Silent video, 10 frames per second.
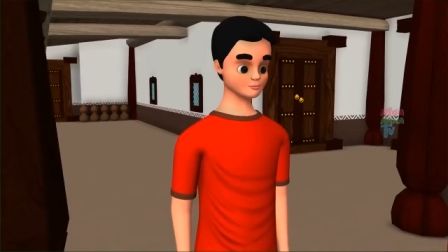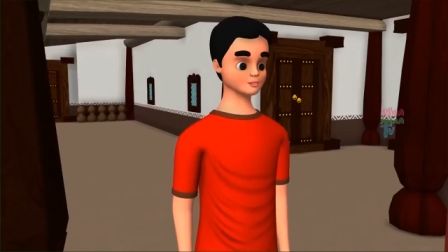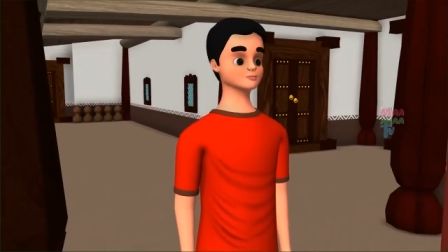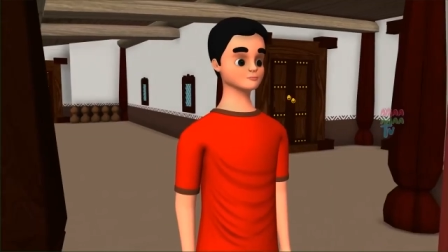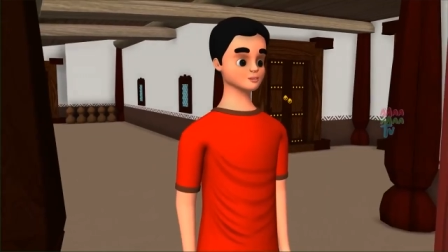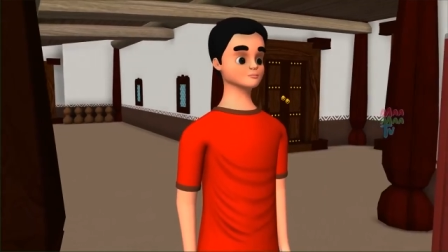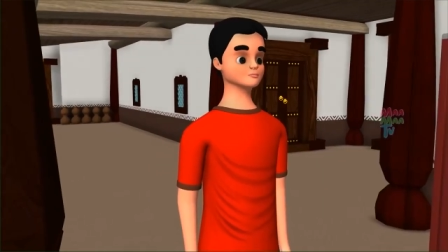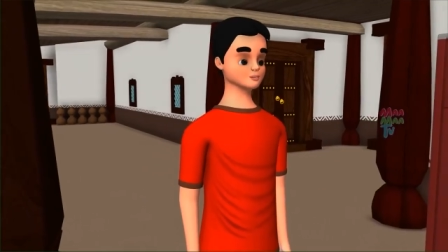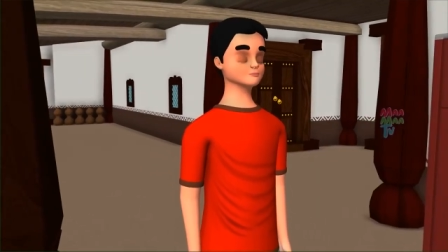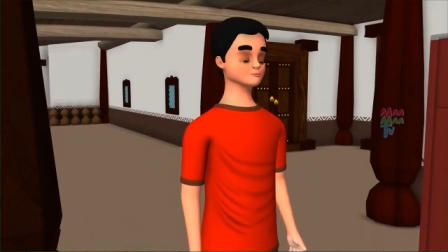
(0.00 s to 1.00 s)
हाँ
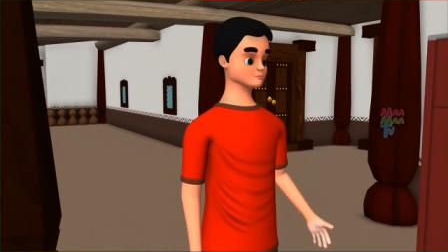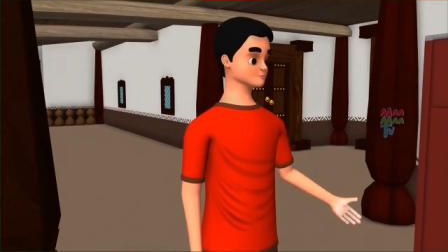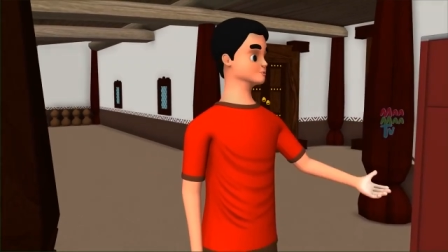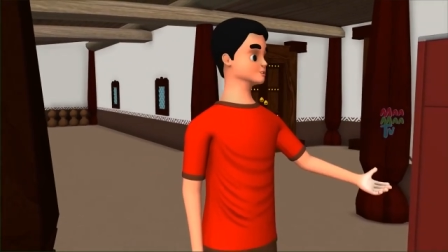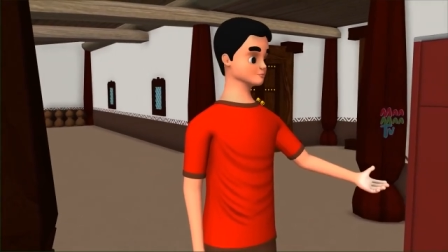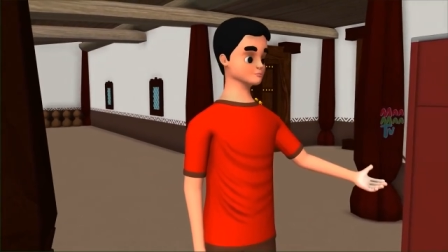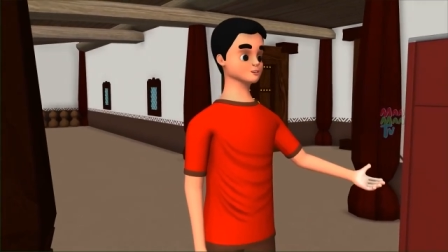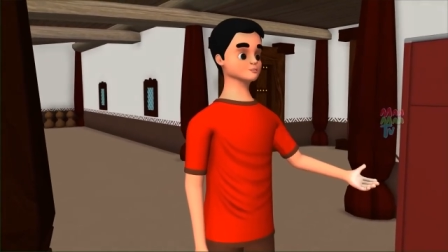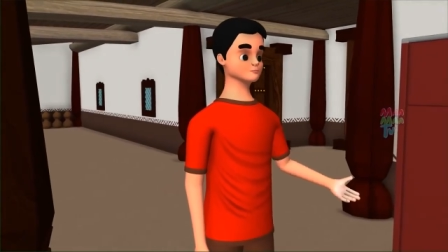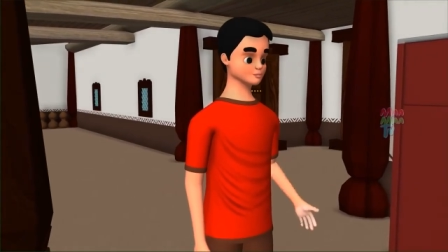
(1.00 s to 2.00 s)
पापा
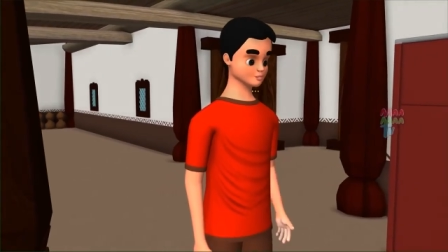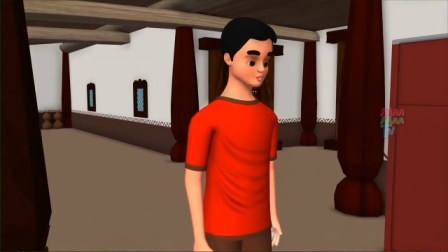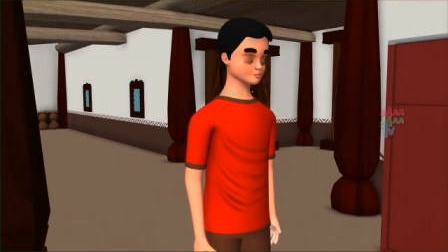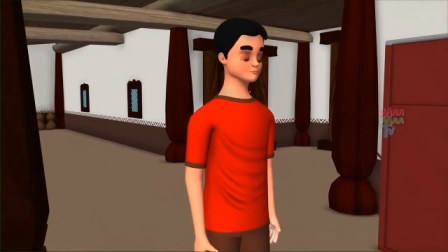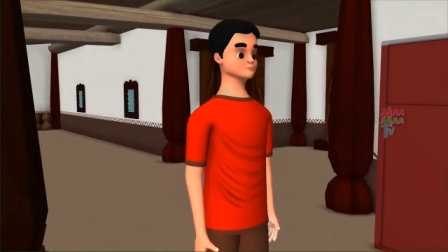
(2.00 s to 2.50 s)
समझाओ ना माँ को